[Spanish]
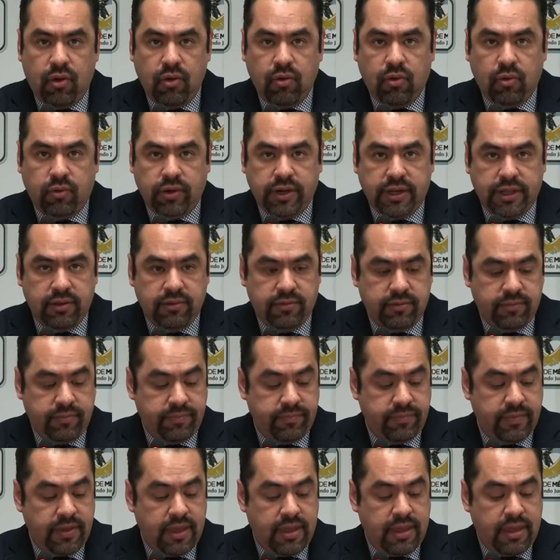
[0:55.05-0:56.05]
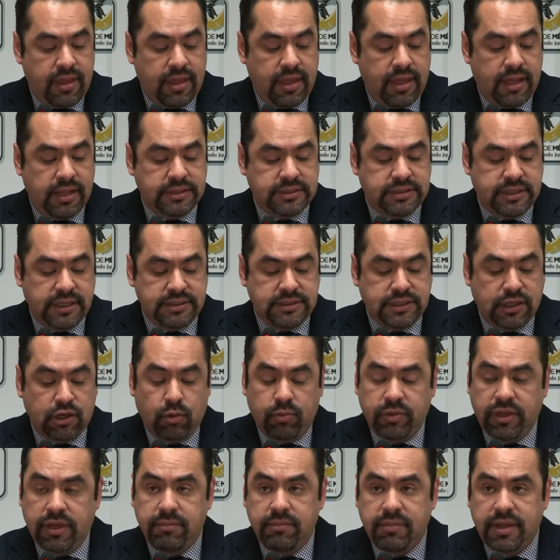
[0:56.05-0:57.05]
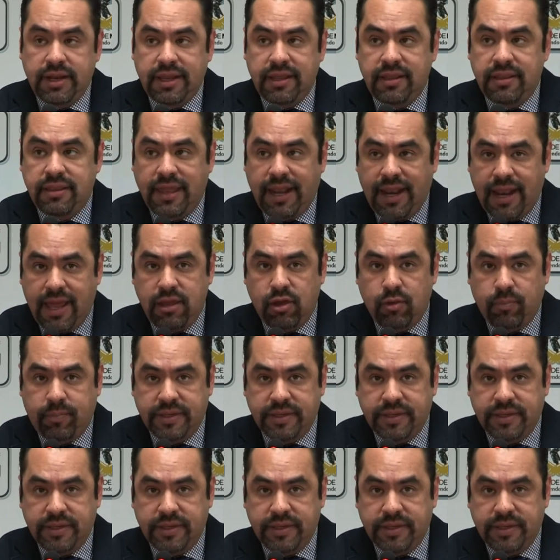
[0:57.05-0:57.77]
ocurrido el 6 de noviembre del año